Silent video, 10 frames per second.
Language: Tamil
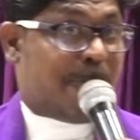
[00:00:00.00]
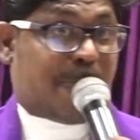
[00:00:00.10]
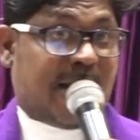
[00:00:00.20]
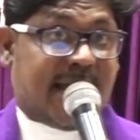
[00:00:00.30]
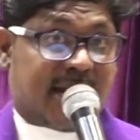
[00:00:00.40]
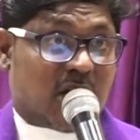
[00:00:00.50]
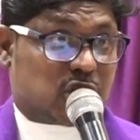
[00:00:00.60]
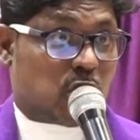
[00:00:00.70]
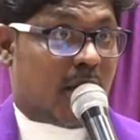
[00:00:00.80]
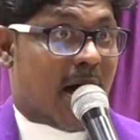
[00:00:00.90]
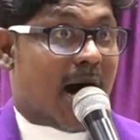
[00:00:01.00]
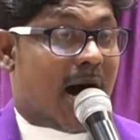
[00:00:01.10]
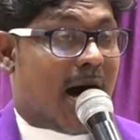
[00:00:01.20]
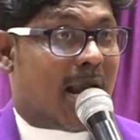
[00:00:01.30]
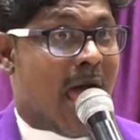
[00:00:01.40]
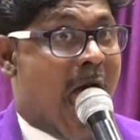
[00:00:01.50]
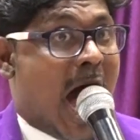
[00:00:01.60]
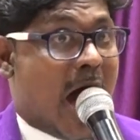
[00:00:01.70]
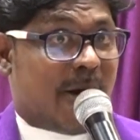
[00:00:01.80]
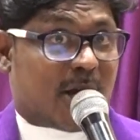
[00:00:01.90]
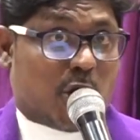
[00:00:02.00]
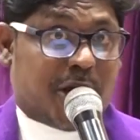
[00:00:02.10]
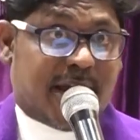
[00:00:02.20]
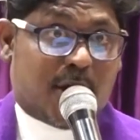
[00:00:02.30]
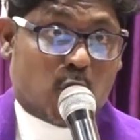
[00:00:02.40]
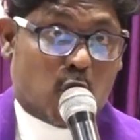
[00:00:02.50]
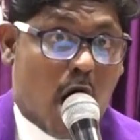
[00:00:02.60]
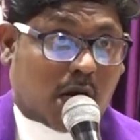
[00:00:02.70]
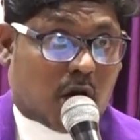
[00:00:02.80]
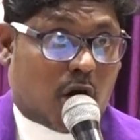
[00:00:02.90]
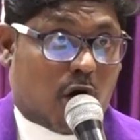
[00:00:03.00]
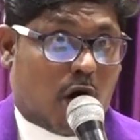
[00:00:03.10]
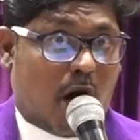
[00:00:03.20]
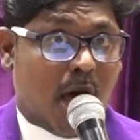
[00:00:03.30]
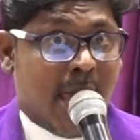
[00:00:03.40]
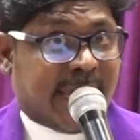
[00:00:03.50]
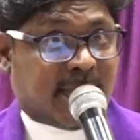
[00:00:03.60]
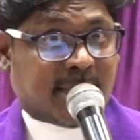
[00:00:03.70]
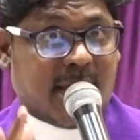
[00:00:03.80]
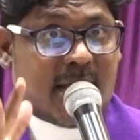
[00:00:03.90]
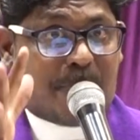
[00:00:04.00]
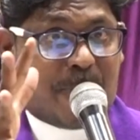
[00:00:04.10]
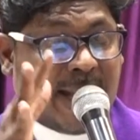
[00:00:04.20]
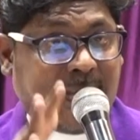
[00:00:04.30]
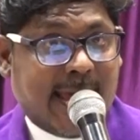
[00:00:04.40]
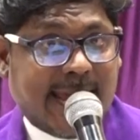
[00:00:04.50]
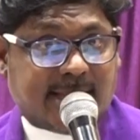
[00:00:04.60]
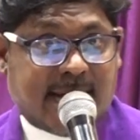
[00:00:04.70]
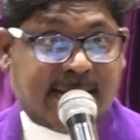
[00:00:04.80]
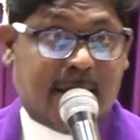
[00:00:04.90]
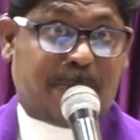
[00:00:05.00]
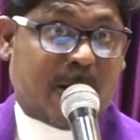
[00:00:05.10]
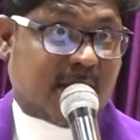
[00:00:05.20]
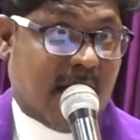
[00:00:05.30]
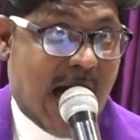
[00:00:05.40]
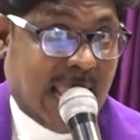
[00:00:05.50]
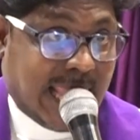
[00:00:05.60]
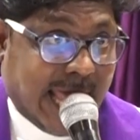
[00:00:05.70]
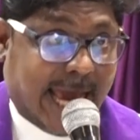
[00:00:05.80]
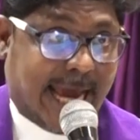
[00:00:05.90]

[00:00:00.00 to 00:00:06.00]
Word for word: அப்படி என்று சொன்னால் அவர்களுடைய நோக்கம் இந்த பெண்ணை தண்டிப்பது அல்ல